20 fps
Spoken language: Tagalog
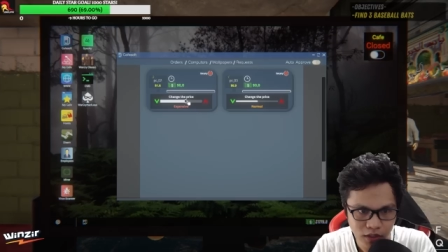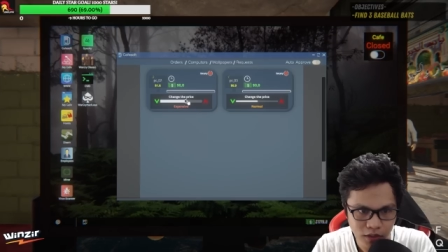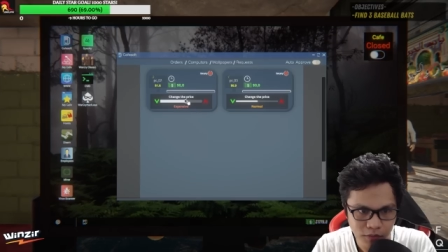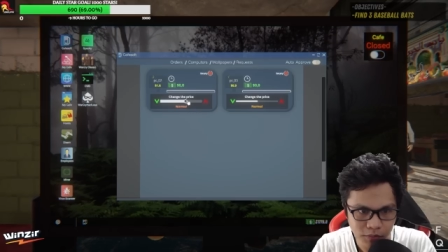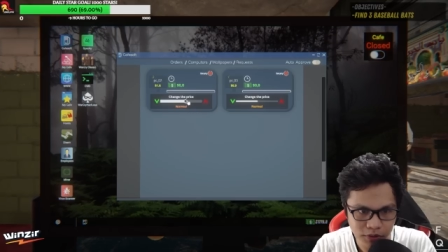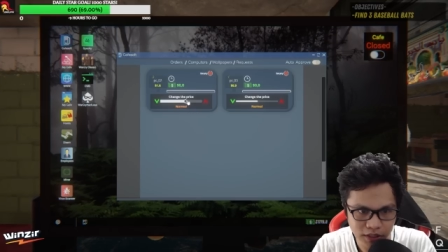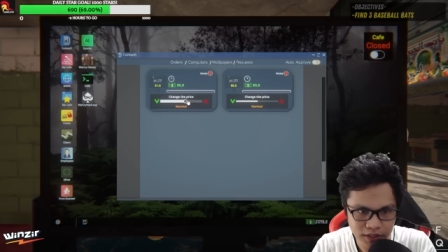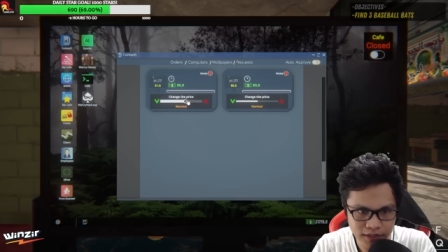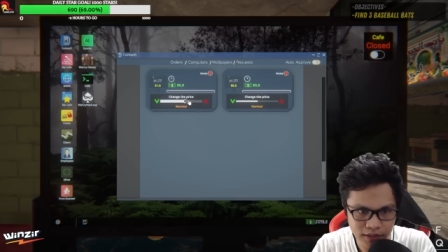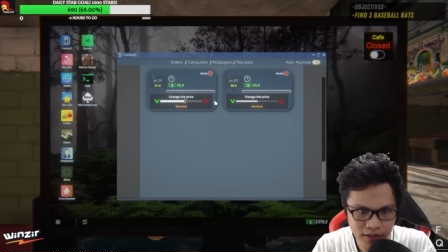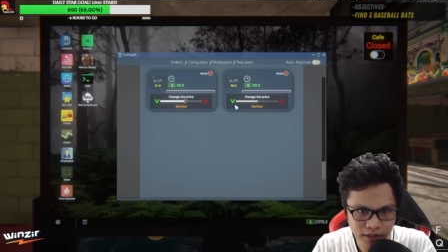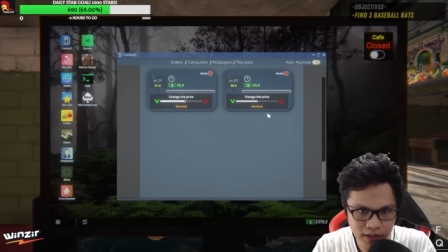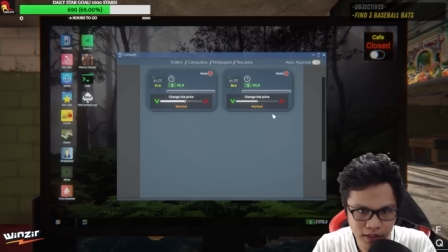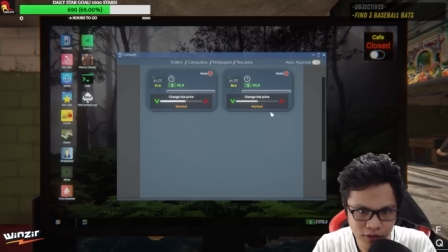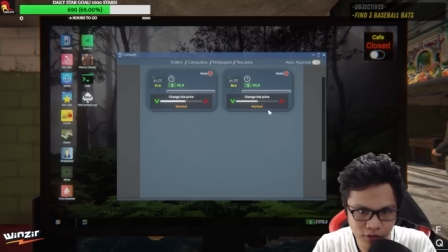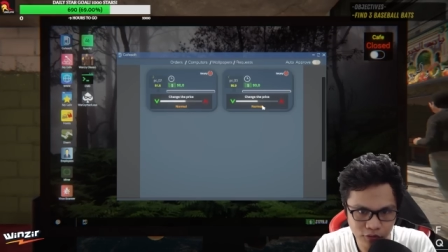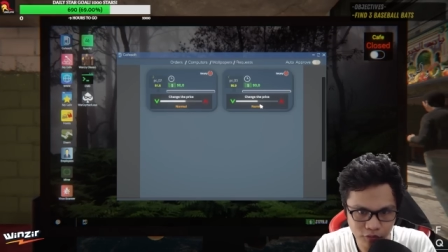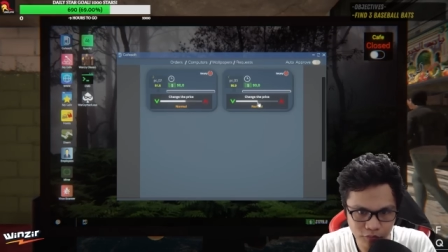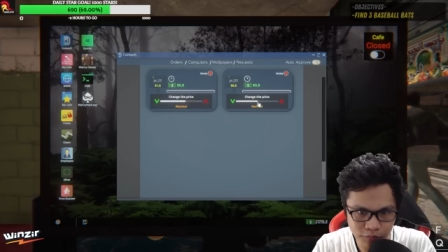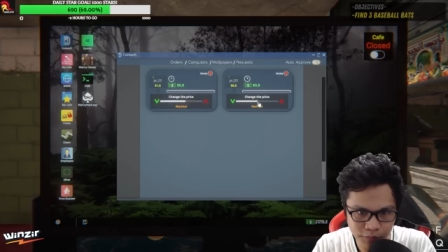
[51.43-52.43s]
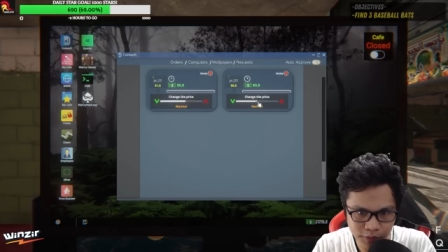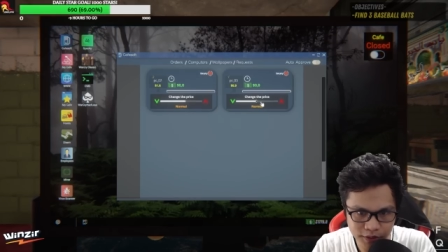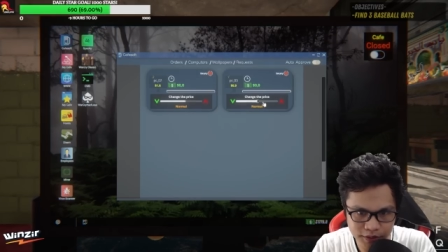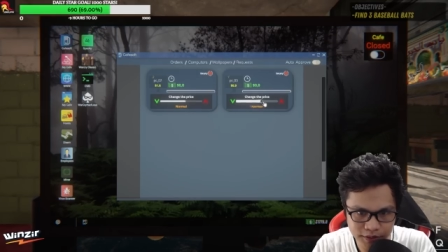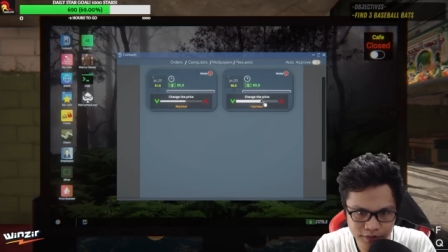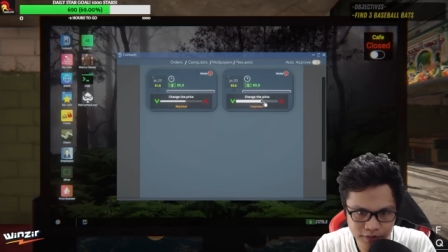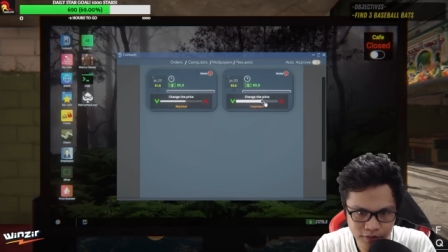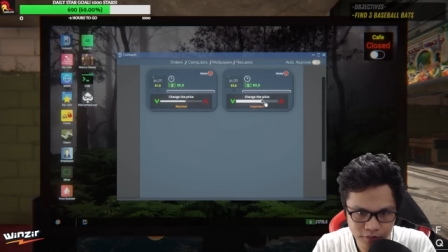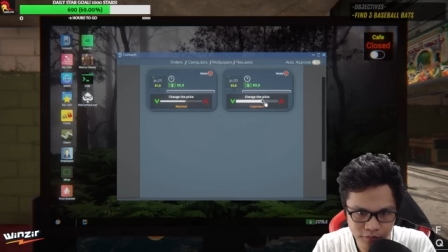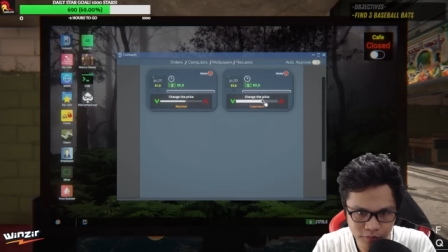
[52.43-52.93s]
Putas na na to tong
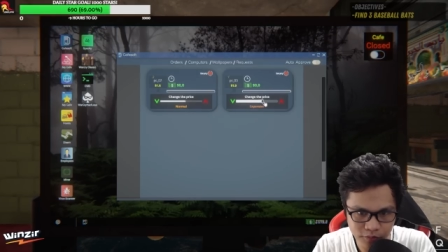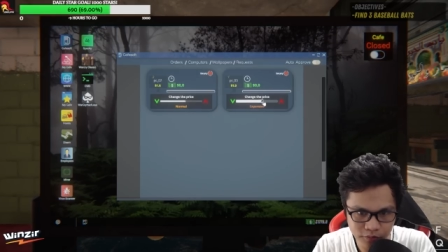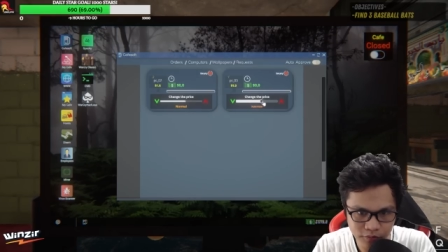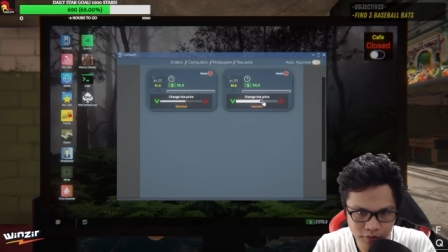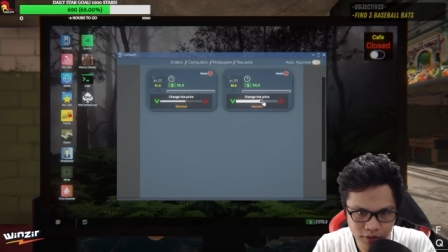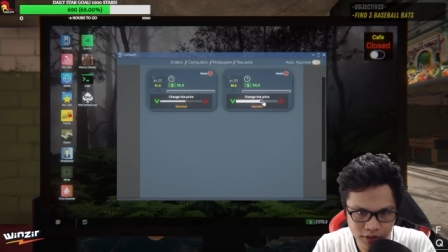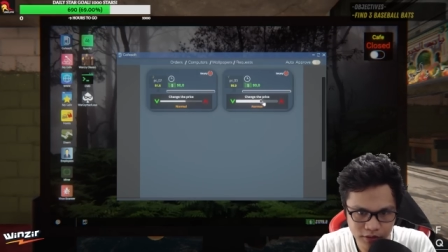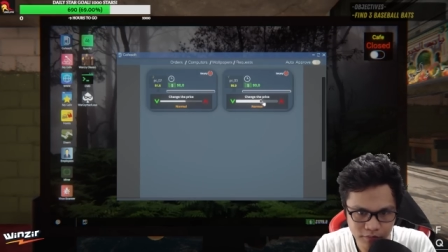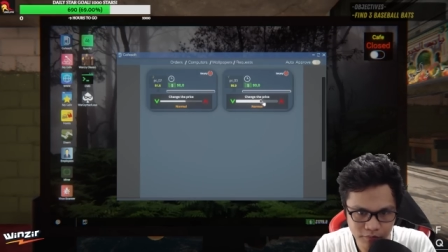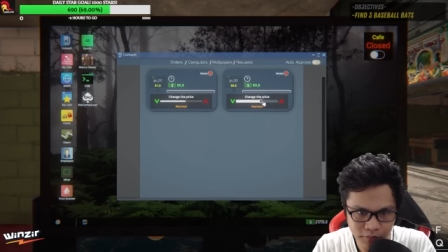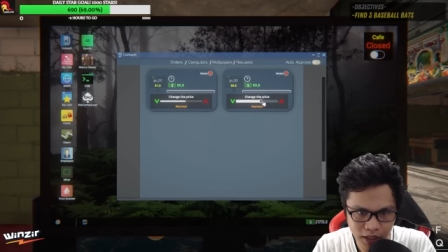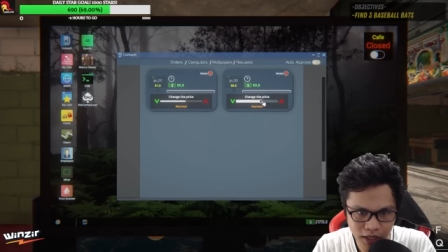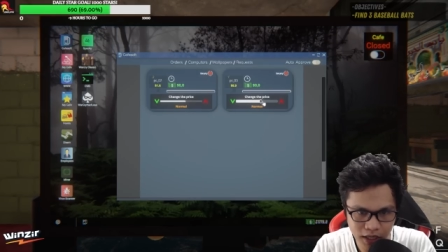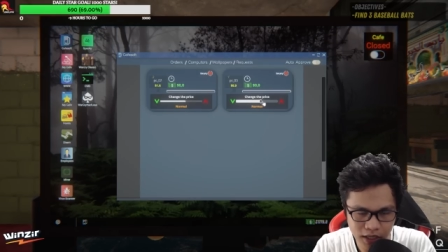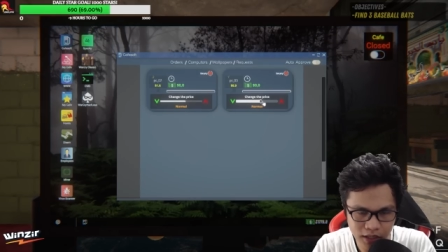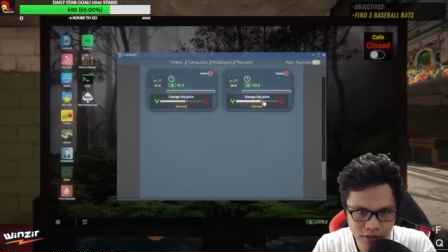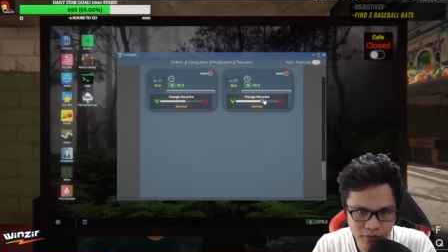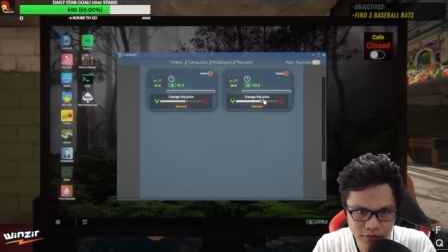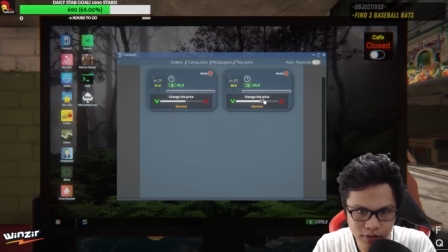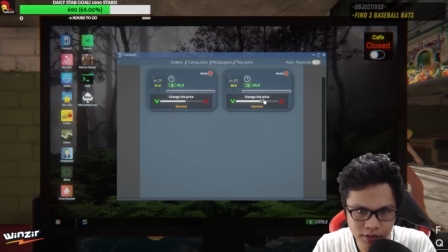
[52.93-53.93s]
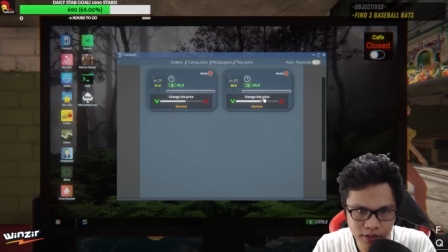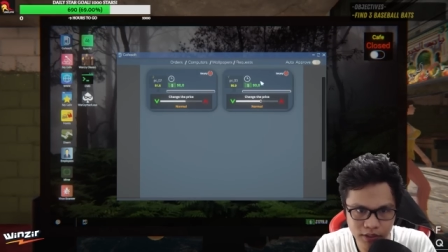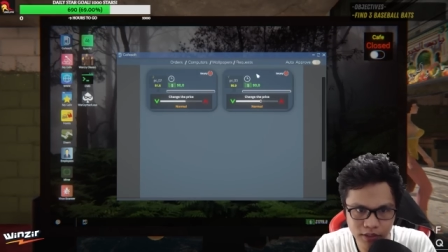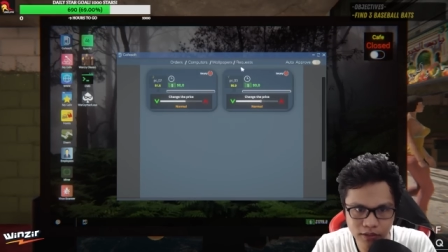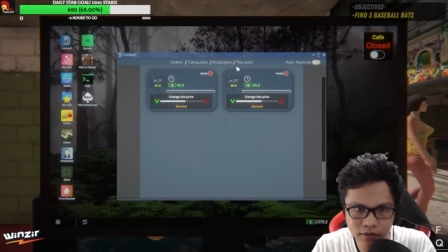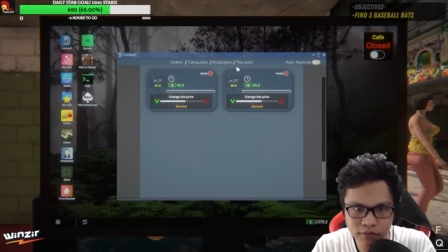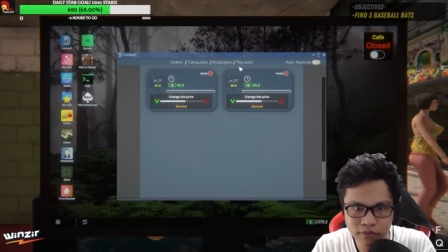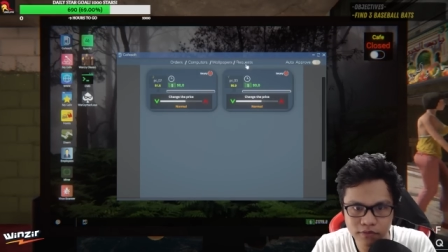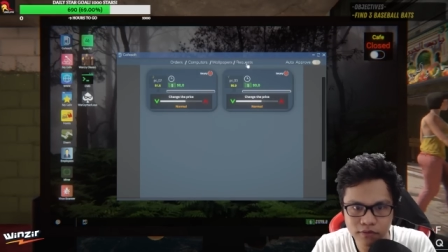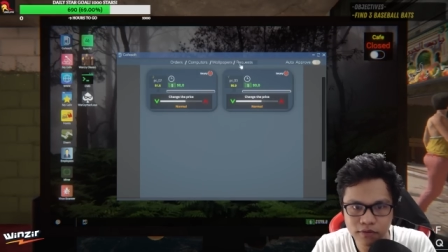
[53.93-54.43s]
presyo. Buang mahalo na
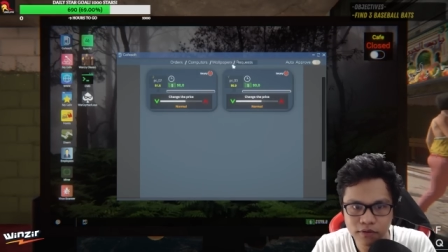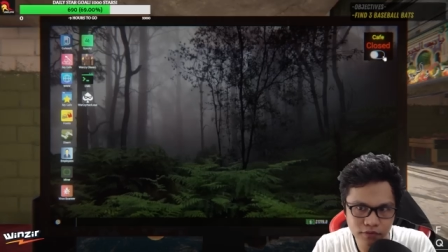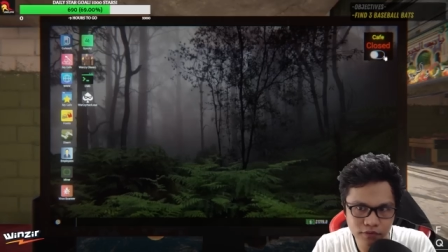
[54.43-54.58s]
takaron.